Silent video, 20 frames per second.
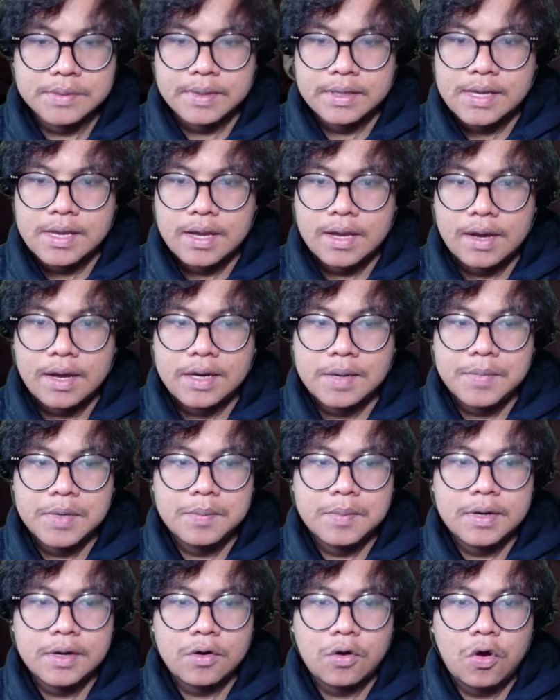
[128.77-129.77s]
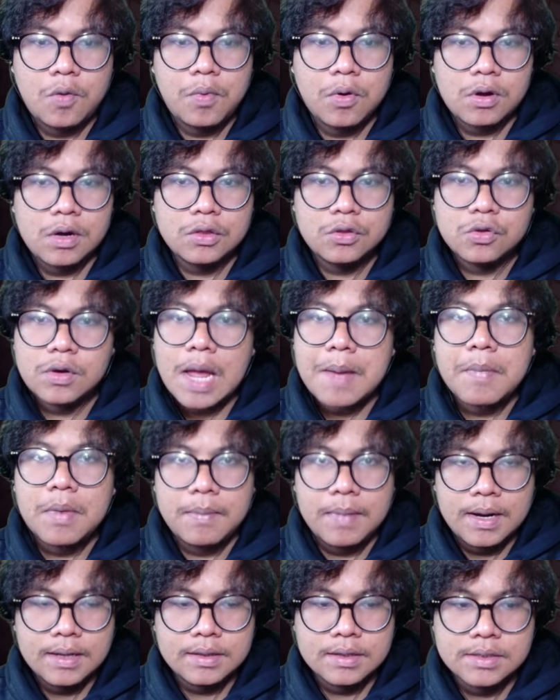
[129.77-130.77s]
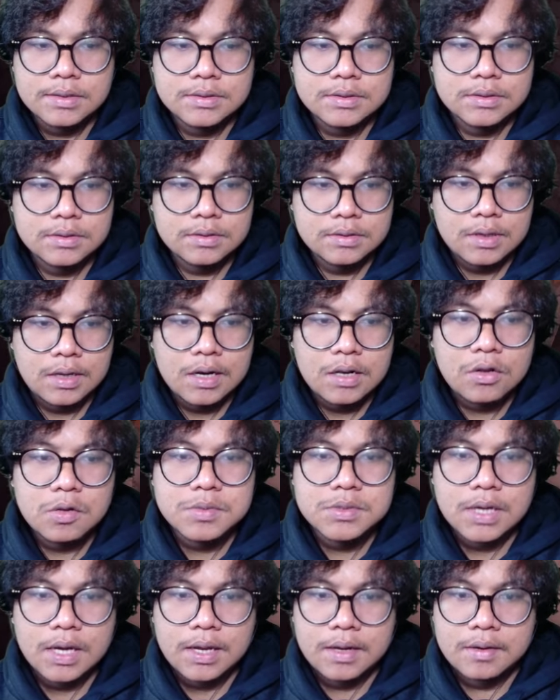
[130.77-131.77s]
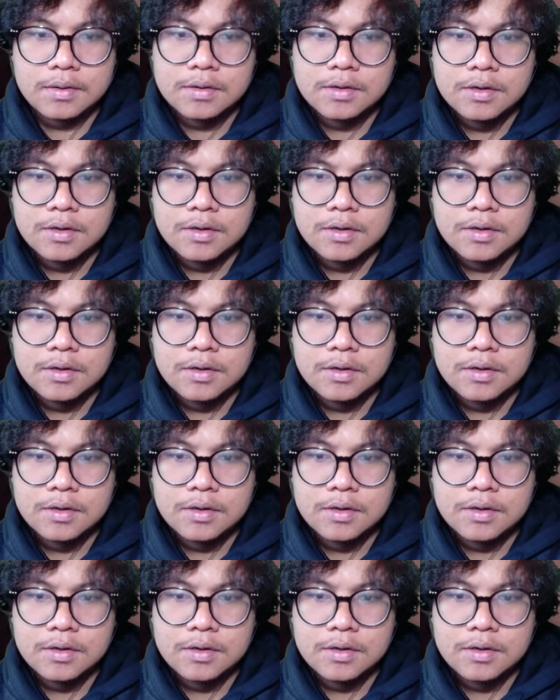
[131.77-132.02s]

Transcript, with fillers: aja ya. Karena bener-bener obrolan tuh lama banget guys. Kalau misalkan